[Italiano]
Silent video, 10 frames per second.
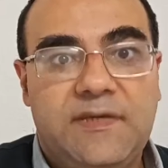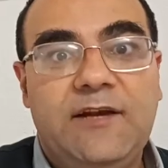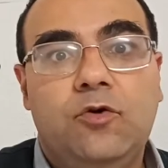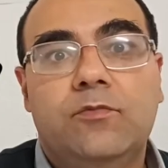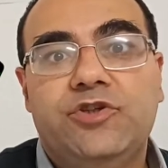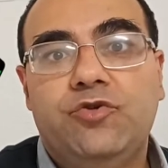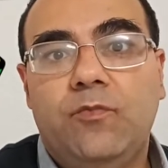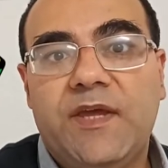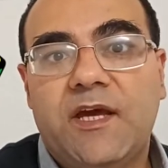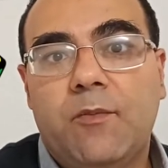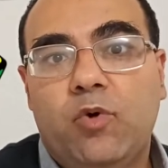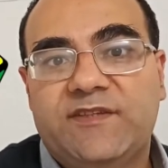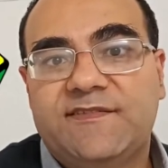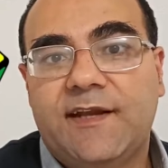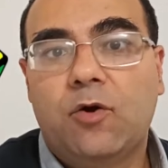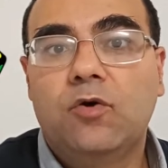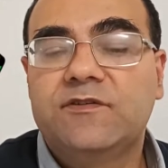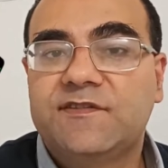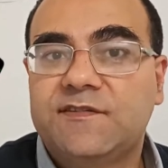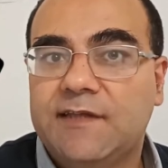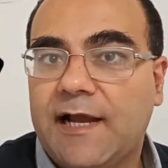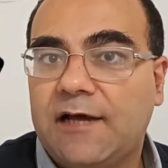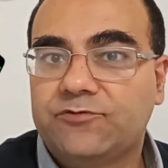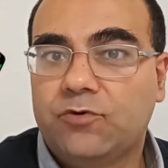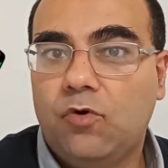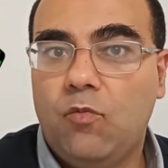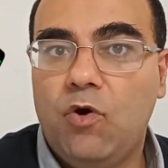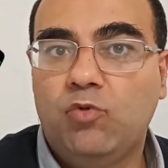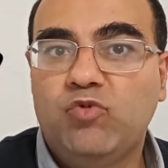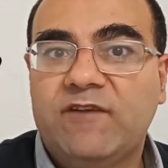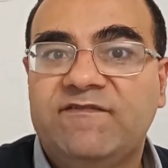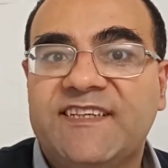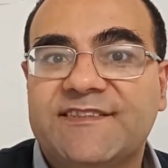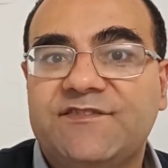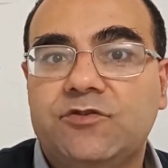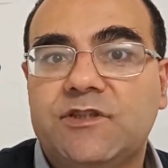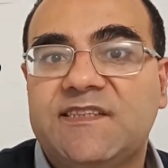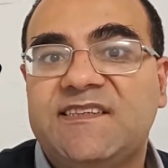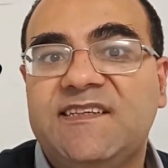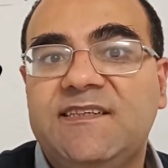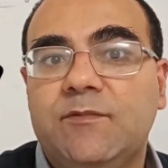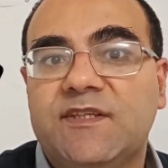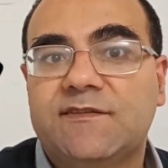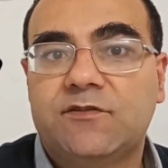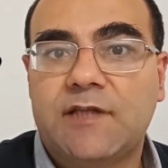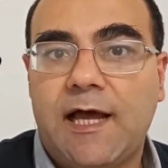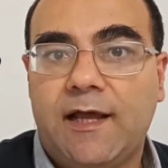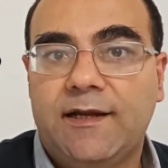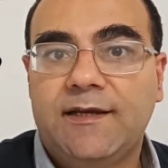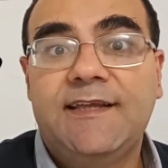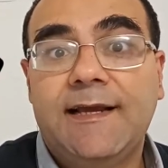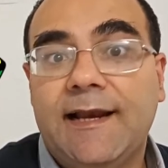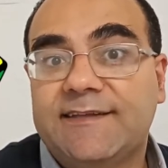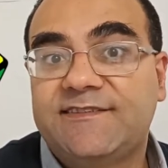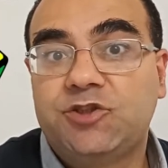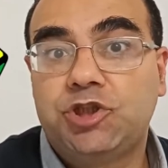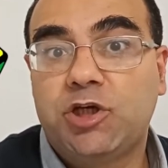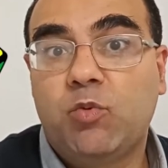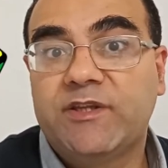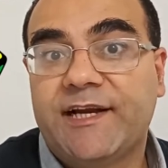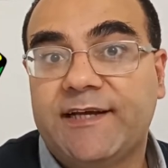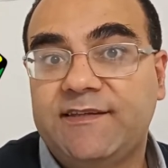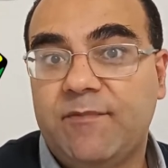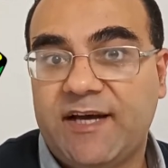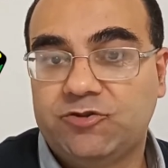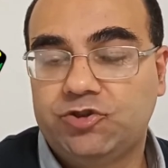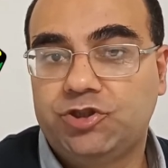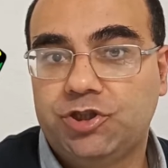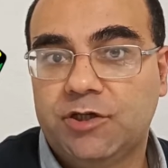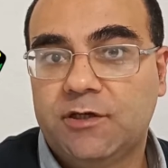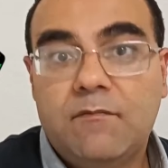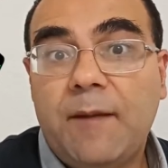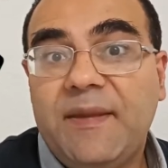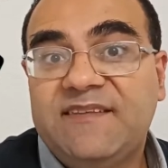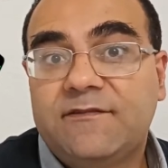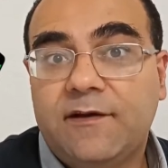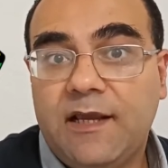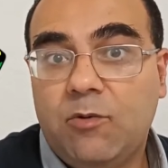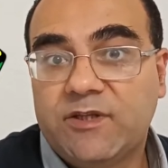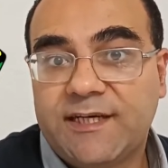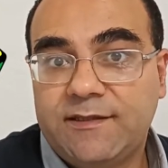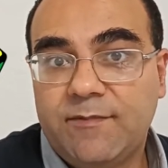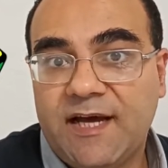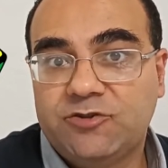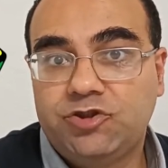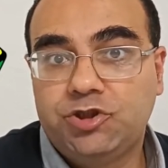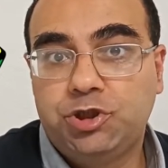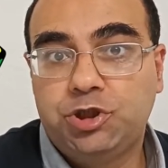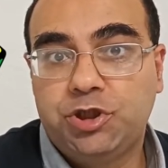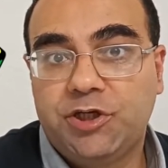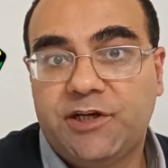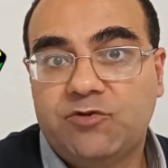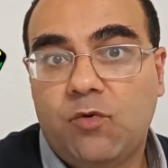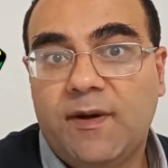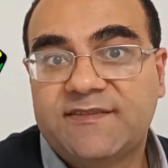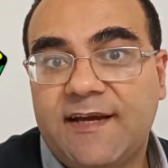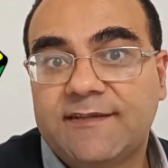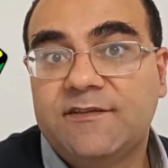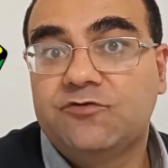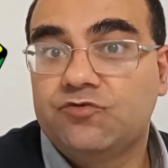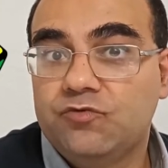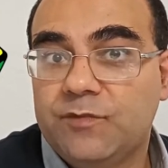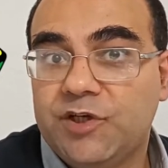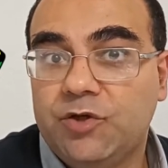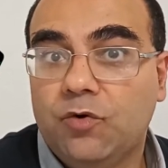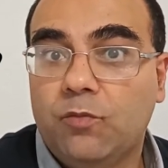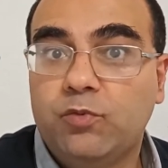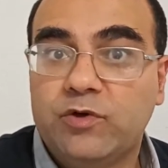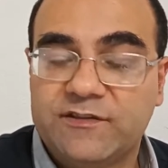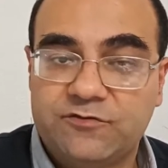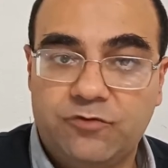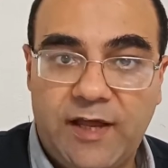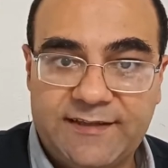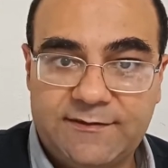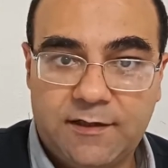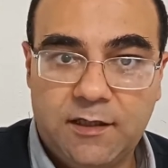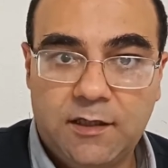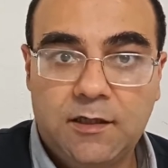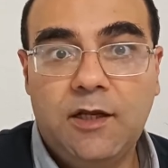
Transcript: Il cubo di Rubik può essere considerato come una versione tridimensionale dei classici quadrati magici, ma mentre i quadrati magici erano basati su numeri oppure su lettere,